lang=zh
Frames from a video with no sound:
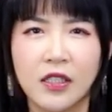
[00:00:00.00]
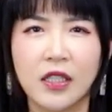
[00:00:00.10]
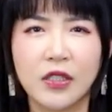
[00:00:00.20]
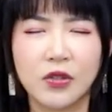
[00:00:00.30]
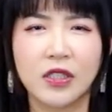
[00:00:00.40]

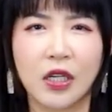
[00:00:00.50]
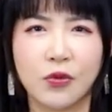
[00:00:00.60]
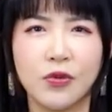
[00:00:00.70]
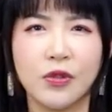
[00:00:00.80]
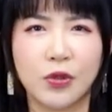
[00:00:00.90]
那就是等
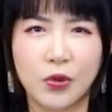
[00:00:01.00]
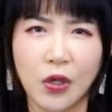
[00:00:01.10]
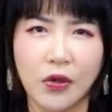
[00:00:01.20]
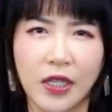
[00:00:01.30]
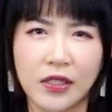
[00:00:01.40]
于
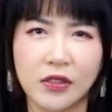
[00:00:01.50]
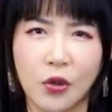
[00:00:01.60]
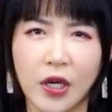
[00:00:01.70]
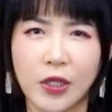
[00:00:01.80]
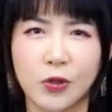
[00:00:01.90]
所有人
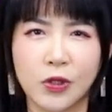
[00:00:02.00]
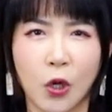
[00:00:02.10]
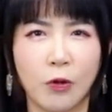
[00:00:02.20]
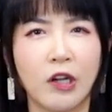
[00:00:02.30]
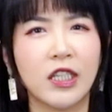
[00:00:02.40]
都可以去
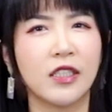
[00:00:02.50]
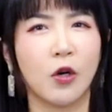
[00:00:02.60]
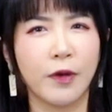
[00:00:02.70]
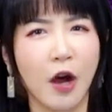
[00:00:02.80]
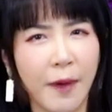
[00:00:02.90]
投票站
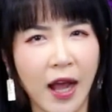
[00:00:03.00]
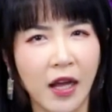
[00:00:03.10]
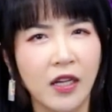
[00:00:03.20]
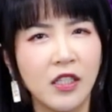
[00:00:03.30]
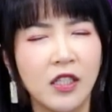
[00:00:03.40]
投票
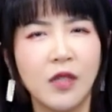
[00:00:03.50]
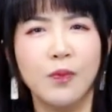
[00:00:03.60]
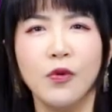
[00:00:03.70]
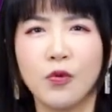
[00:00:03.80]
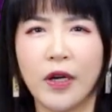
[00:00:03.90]
吧？
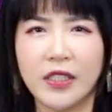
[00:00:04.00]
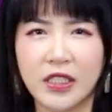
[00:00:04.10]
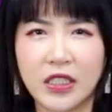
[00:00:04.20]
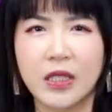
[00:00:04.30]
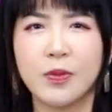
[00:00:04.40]
不管
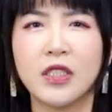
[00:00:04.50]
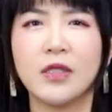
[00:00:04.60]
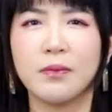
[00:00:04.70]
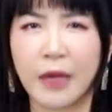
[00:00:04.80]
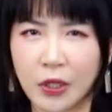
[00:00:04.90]
你是不
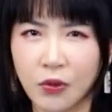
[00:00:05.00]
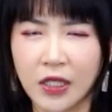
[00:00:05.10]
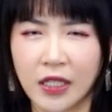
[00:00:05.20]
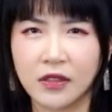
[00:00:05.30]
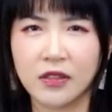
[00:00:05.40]
是美国
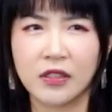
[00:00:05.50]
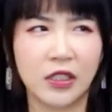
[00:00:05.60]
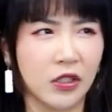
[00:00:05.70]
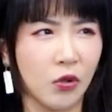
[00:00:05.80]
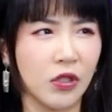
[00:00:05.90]
人，
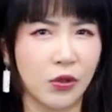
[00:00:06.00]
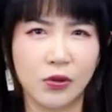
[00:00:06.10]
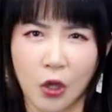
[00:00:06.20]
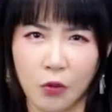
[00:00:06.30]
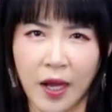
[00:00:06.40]
你都能
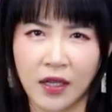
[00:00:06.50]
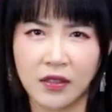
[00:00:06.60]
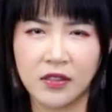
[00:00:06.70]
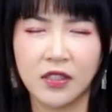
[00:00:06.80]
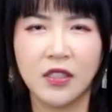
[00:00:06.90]
去投吗？
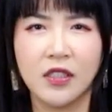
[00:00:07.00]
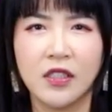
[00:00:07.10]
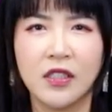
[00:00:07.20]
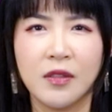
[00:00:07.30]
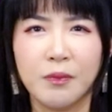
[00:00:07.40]

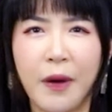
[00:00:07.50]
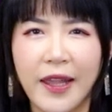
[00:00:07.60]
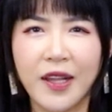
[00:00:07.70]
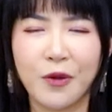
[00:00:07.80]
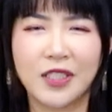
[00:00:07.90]

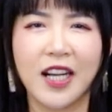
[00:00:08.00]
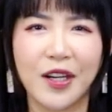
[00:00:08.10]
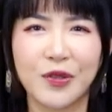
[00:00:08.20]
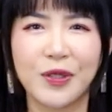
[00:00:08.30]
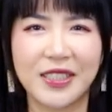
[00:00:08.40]
没有这
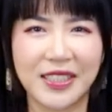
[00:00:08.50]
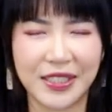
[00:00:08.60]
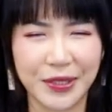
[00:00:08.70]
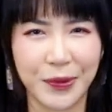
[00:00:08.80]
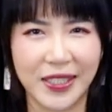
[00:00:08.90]
样逻辑
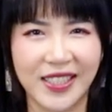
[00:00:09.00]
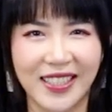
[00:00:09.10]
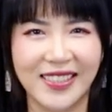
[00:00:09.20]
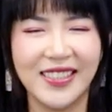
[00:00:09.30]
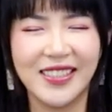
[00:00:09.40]
思维的
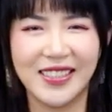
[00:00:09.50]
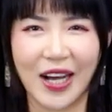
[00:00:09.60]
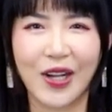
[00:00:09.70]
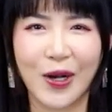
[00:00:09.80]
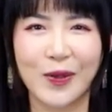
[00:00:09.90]
人
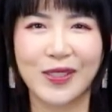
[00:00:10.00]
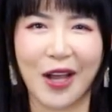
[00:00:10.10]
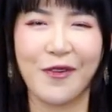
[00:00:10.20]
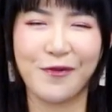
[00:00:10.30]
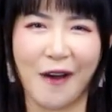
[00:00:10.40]
能够
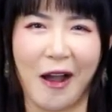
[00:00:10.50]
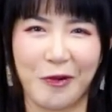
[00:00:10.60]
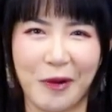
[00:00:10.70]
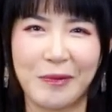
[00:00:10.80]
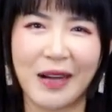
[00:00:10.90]
当法
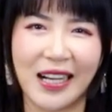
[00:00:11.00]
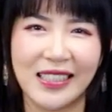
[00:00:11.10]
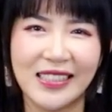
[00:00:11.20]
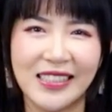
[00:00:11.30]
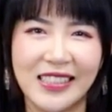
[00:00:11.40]
官吗？
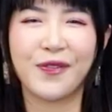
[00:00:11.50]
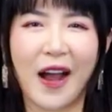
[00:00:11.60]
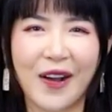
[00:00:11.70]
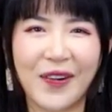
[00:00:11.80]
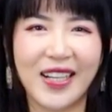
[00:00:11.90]

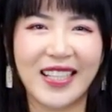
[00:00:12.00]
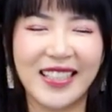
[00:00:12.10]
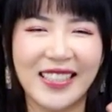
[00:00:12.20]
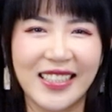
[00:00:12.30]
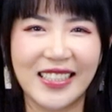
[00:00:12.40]
法官
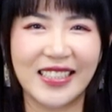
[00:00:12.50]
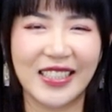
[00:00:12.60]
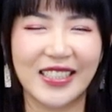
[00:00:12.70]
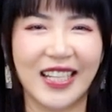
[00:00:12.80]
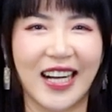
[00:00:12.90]
连一个
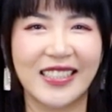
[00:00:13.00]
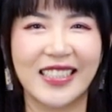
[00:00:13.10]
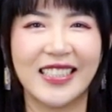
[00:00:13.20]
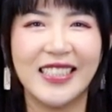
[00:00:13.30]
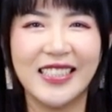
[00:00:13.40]
正常
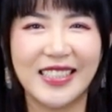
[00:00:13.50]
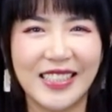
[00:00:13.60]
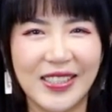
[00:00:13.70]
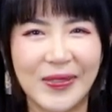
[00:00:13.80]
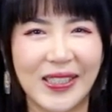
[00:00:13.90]
的、
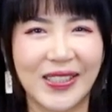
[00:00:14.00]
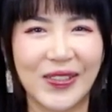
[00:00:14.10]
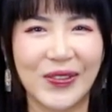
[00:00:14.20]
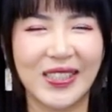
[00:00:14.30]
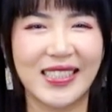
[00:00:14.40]
基本
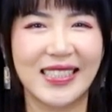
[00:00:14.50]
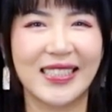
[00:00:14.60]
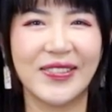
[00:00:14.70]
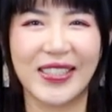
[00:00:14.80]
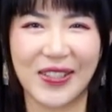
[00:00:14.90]
的逻辑
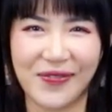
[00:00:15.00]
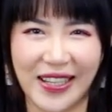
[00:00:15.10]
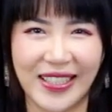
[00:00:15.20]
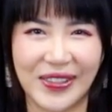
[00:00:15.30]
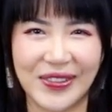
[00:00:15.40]
思维都
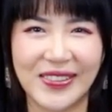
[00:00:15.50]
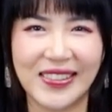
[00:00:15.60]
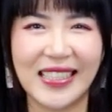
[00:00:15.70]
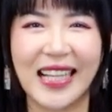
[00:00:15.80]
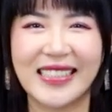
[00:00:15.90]
没有，
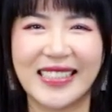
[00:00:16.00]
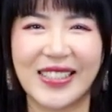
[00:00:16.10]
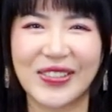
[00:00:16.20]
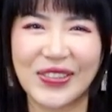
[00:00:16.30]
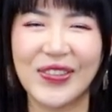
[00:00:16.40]
那你
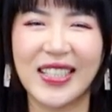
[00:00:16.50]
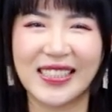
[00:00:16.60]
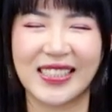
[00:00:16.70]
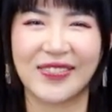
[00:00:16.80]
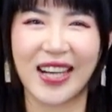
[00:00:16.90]
要
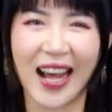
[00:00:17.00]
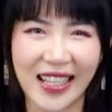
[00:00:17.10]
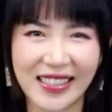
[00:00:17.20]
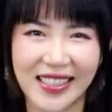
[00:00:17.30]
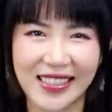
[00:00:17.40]
断什么
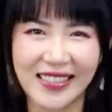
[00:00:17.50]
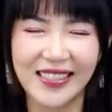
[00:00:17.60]
案呢？